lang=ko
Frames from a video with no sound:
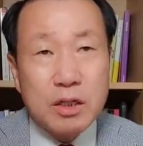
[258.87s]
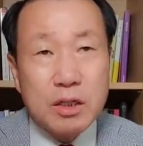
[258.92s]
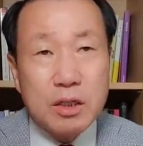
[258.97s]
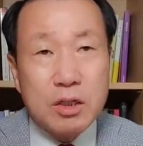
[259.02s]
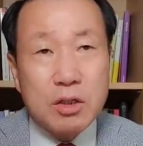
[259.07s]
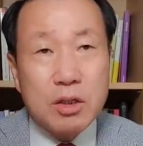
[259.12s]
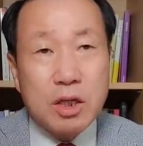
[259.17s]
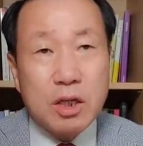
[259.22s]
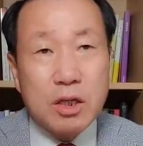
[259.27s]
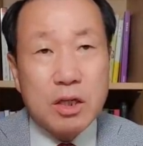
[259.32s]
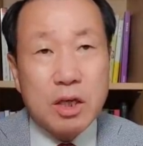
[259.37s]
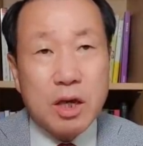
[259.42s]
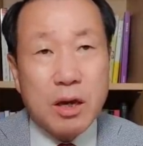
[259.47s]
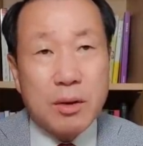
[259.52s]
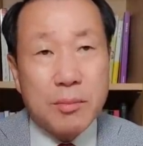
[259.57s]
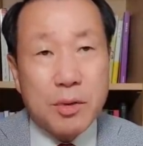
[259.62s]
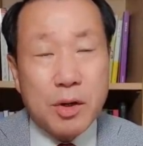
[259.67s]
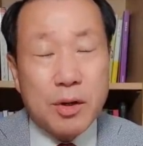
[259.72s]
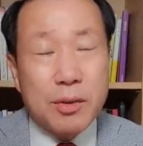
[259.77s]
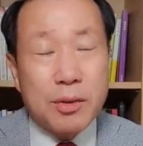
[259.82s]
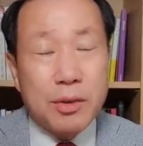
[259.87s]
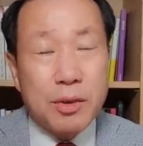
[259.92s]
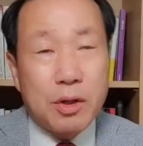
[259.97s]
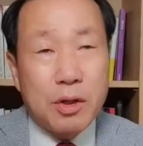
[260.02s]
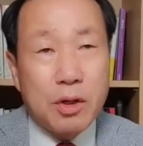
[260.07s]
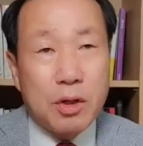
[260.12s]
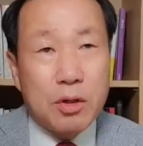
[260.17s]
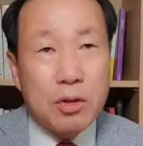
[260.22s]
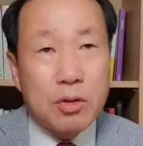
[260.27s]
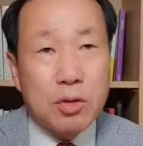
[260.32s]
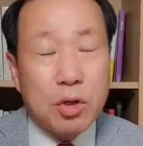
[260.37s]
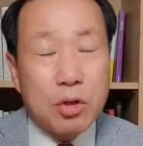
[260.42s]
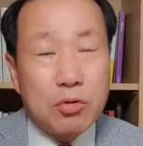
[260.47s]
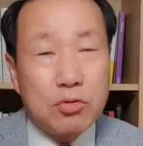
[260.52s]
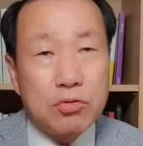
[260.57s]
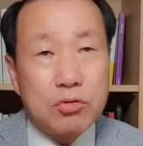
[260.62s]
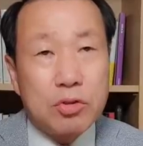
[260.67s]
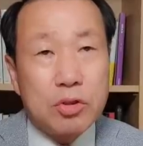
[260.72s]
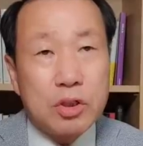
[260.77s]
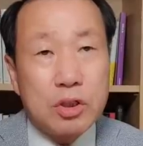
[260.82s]
이렇게 얘기하면
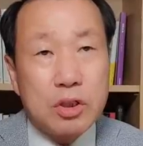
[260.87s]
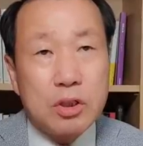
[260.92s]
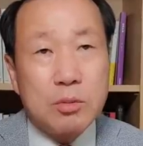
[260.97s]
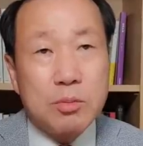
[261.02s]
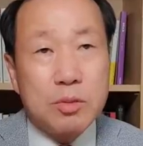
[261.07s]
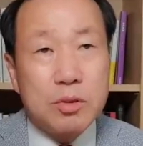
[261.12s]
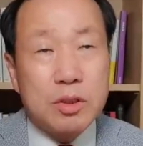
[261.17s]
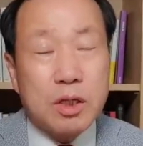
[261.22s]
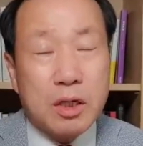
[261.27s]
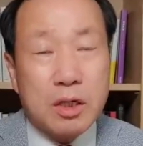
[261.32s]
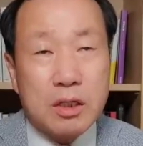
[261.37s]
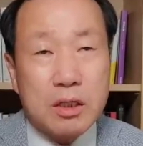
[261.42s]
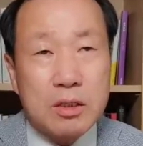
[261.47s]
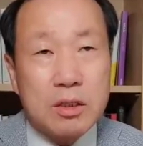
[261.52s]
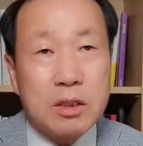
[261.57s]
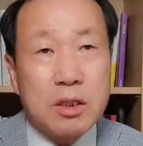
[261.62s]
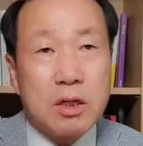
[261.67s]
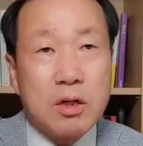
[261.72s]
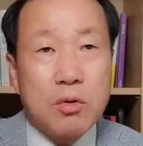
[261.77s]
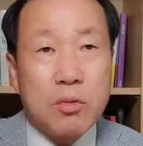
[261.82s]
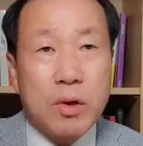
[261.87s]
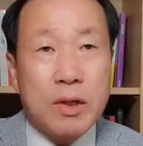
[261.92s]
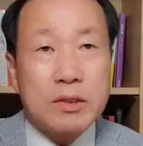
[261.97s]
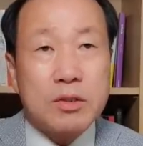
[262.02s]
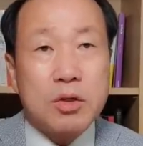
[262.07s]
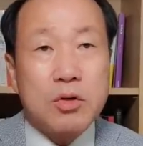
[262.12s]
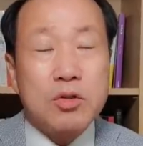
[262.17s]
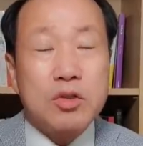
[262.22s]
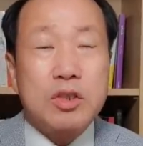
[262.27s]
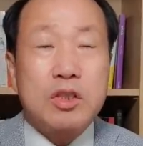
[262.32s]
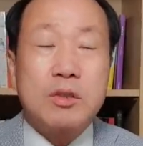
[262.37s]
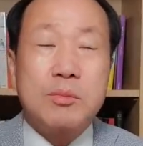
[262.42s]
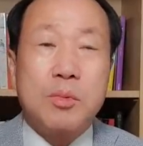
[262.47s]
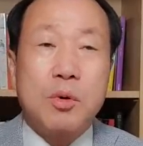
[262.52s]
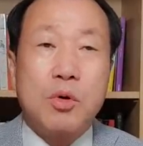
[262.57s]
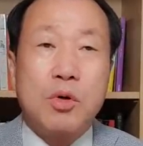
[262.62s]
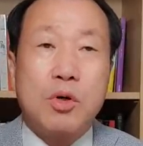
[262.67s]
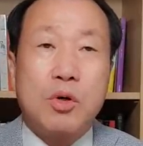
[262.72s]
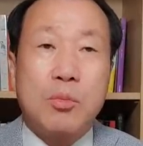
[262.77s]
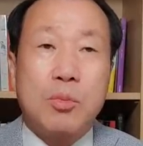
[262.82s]
결국은 이 미사일은 화성
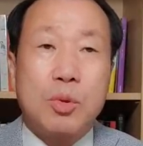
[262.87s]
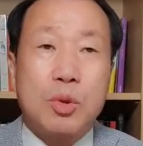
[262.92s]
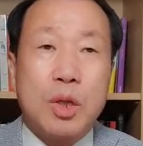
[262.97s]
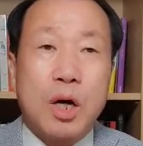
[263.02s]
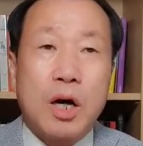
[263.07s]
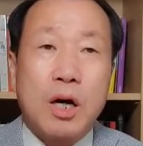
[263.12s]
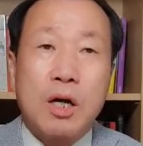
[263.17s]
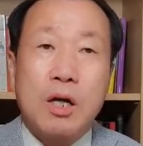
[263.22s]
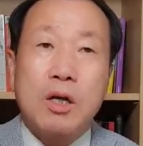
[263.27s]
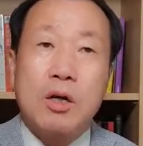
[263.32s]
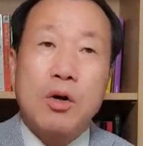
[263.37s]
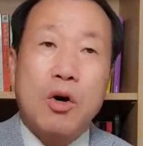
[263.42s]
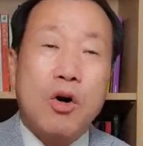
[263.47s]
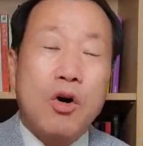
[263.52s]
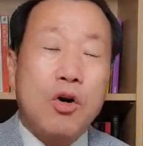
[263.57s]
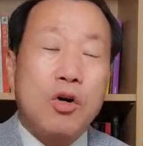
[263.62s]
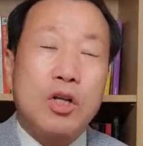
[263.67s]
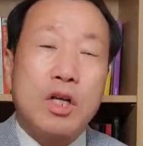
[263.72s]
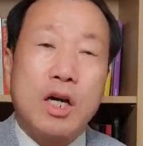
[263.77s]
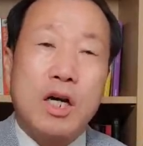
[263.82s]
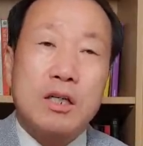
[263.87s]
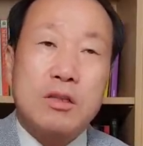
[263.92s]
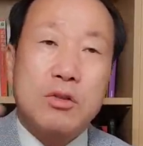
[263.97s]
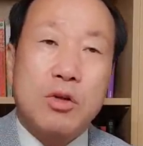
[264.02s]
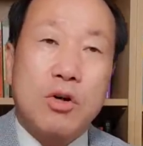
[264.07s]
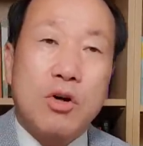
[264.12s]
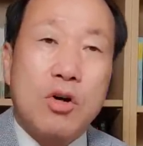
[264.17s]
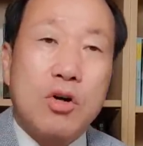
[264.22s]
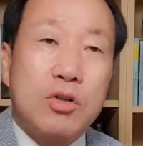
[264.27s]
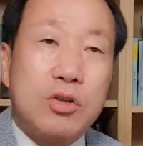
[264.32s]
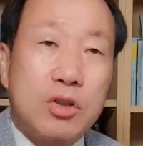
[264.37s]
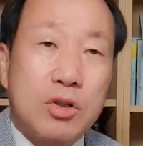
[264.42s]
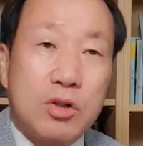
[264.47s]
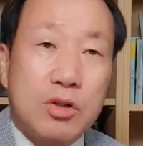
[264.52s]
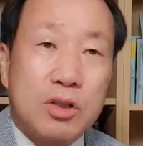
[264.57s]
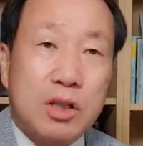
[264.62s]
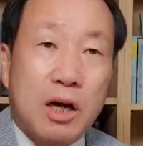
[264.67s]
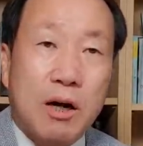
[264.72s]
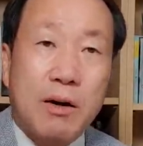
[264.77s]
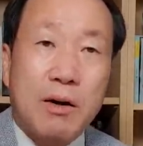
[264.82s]
15형보다 거리가 더
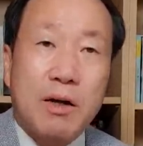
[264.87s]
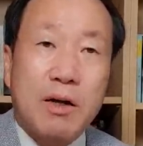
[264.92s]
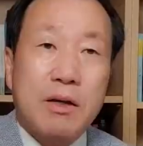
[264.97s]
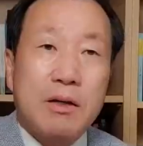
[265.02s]
늘었다.